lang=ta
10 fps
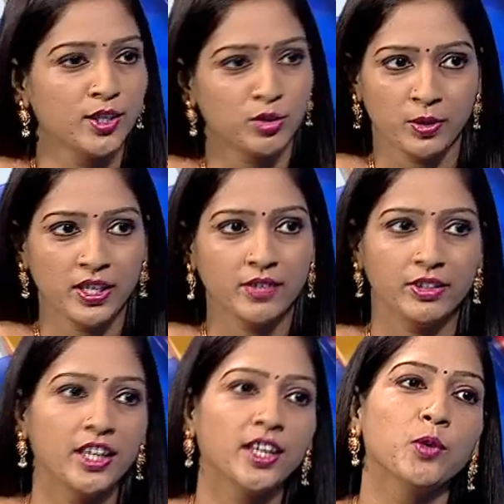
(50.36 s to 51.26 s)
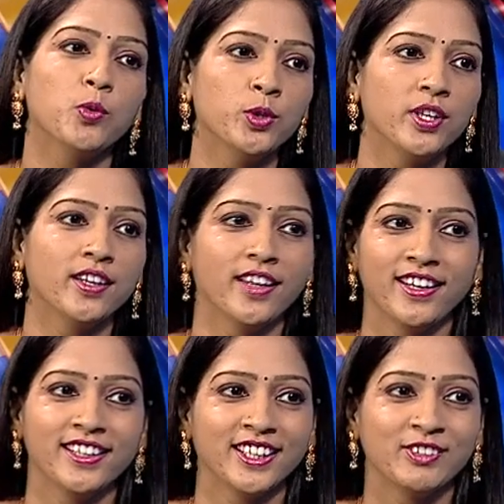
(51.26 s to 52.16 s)
ஸோ நீங்கள் வந்தீங்கன்னா கூடுதலாக
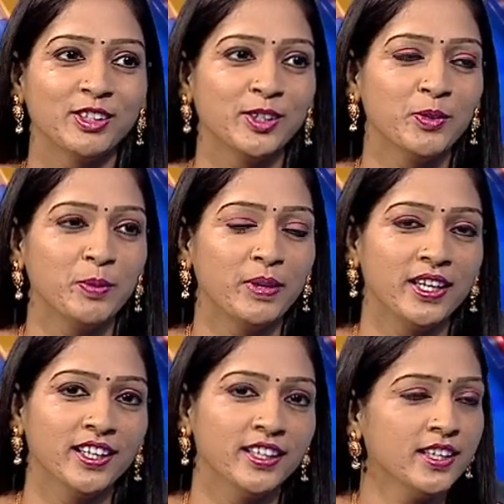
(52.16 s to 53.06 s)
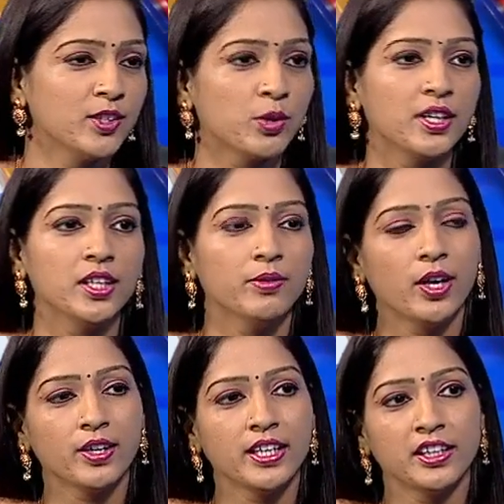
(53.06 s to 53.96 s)
நிறைய தகவல்கள் கொடுப்பீங்க ஸோ இந்த
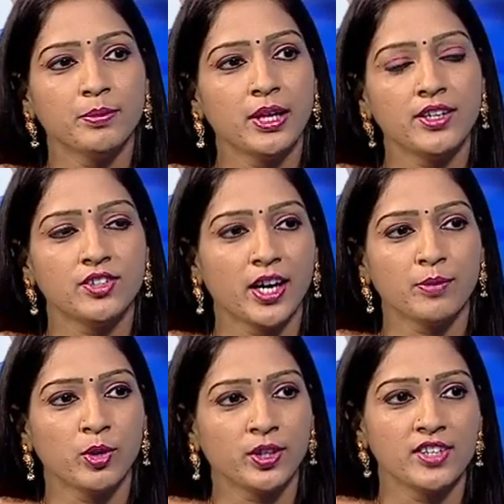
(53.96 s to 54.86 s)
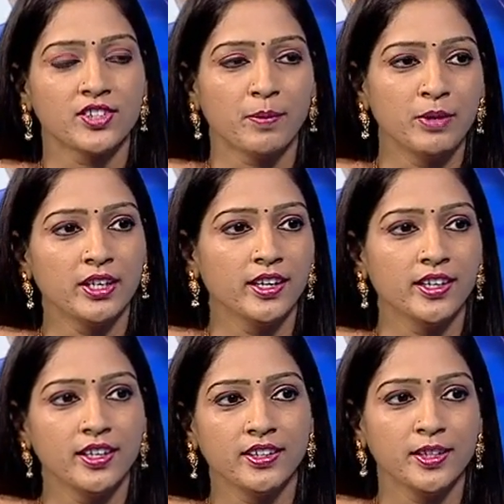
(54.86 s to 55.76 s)
வாரம் என்ன மாதிரி ஷேர் மார்க்கெட்ஸ்
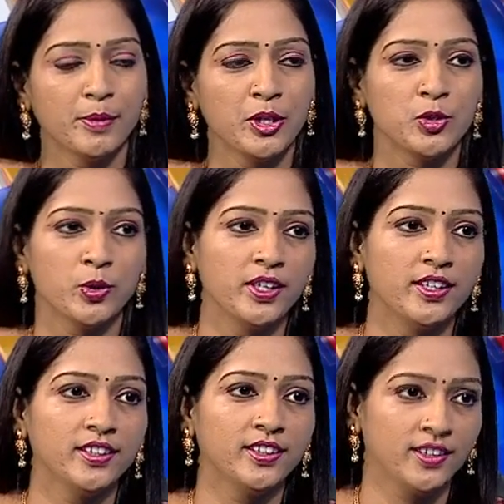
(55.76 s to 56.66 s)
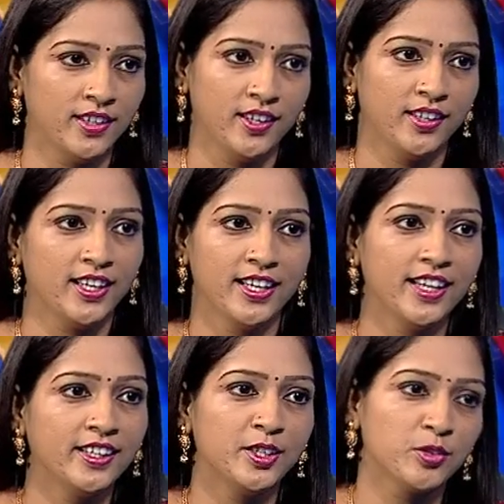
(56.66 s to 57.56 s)
அப்டேட்லாம் இருக்குது அப்படின்னு சொல்லிட்டு நீங்கள்
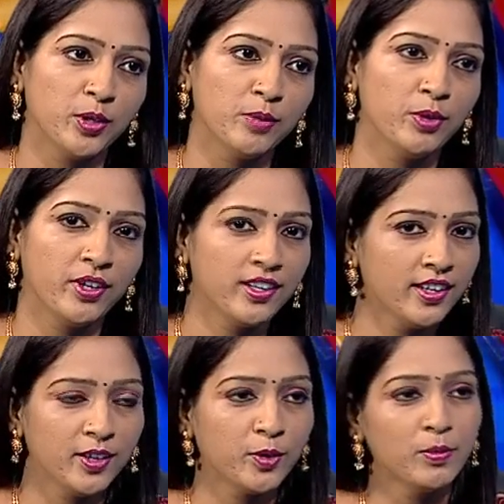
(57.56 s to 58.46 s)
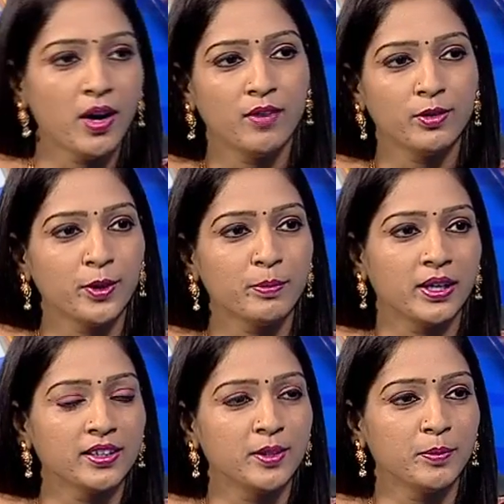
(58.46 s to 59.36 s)
நேர்களுக்கு சொல்ல போகிறீங்கன்னு எல்லாம் ரொம்ப ஆவலோட
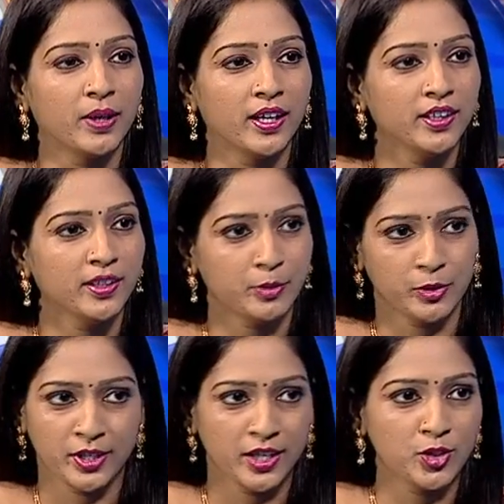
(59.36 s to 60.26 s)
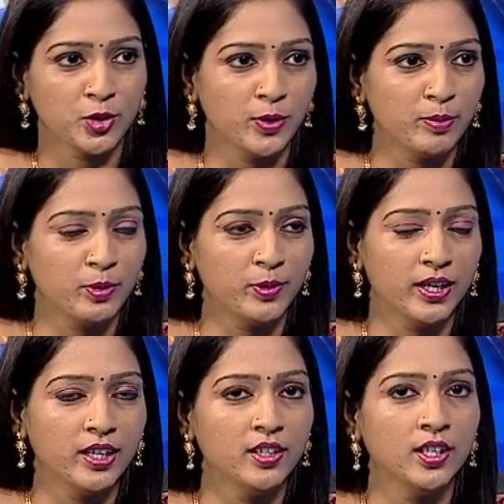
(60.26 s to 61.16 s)
பார்த்துட்டு இருப்பாங்க நம்ம வந்து நிகழ்ச்சிக்குள்ளே போகலாம்